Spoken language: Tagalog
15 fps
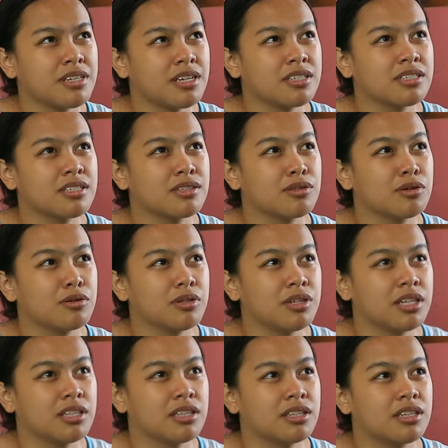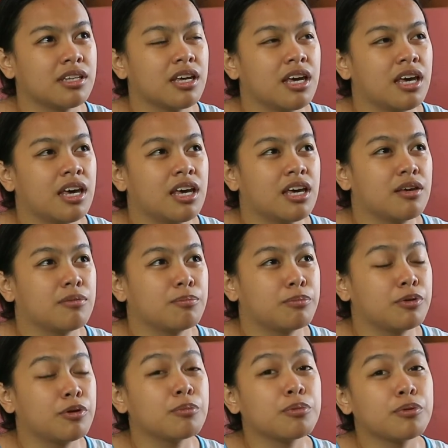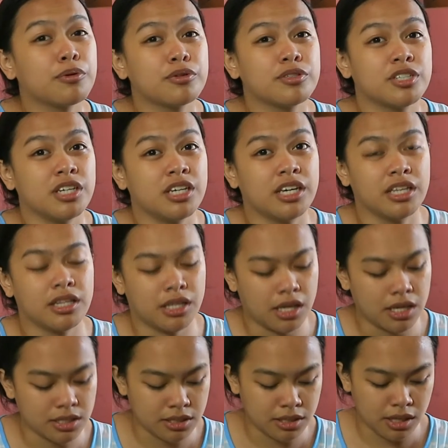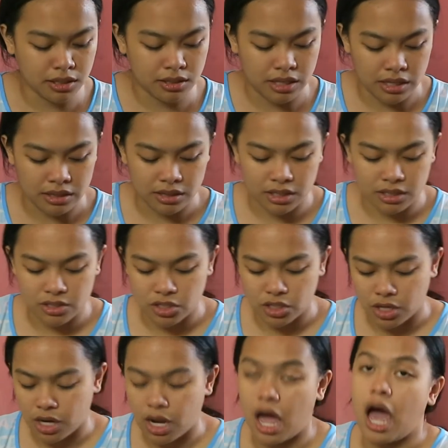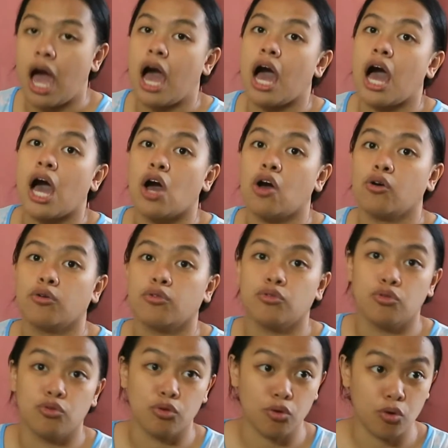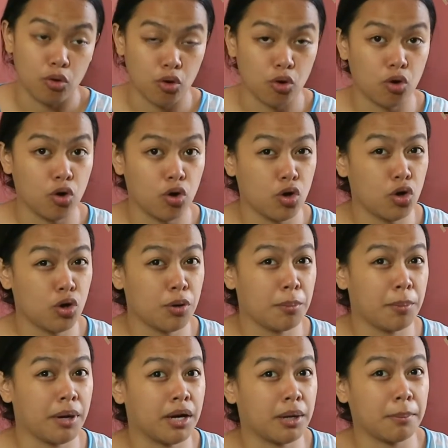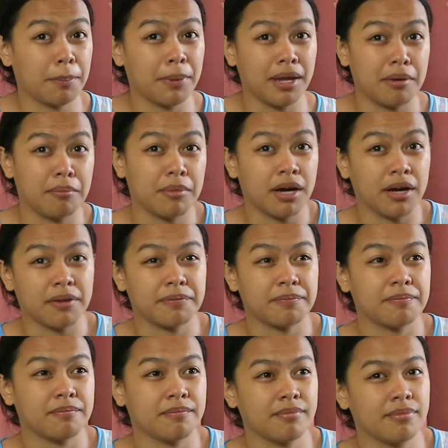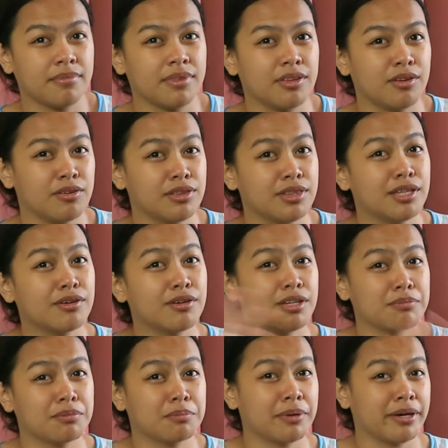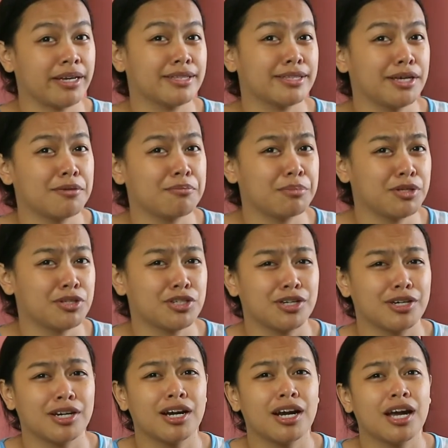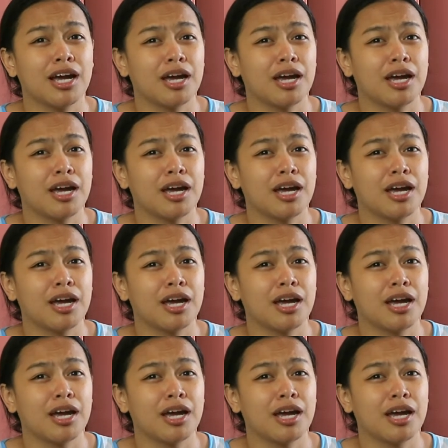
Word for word: months kasi si Donut, yung puro chicken nga, is nagtatai siya ng dugo. Parang plema. Yun, di ko na ipapakita yung picture.